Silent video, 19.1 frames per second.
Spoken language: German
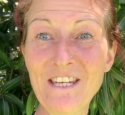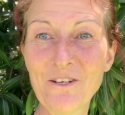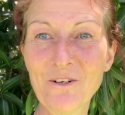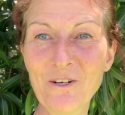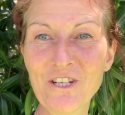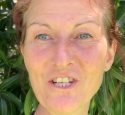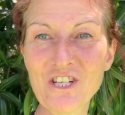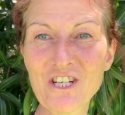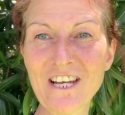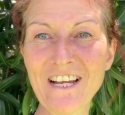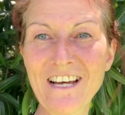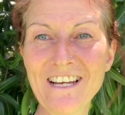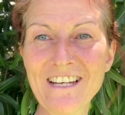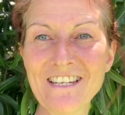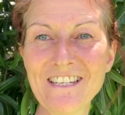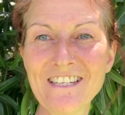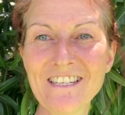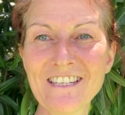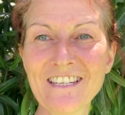
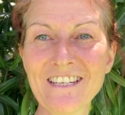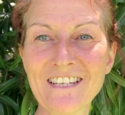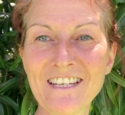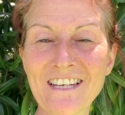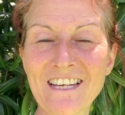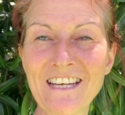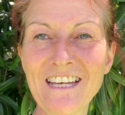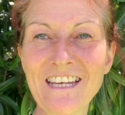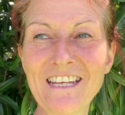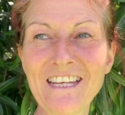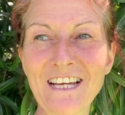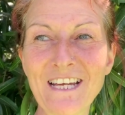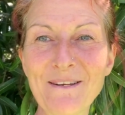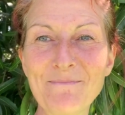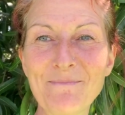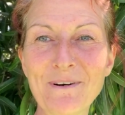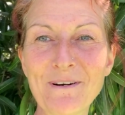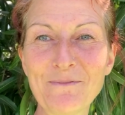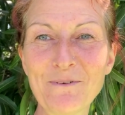Deutschland in ein
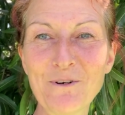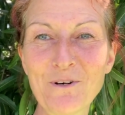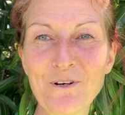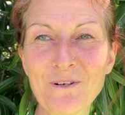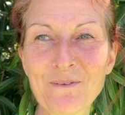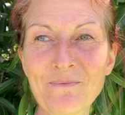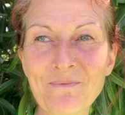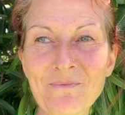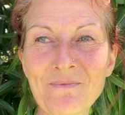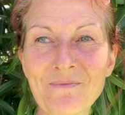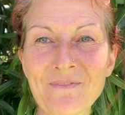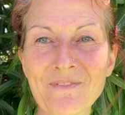paar Wochen.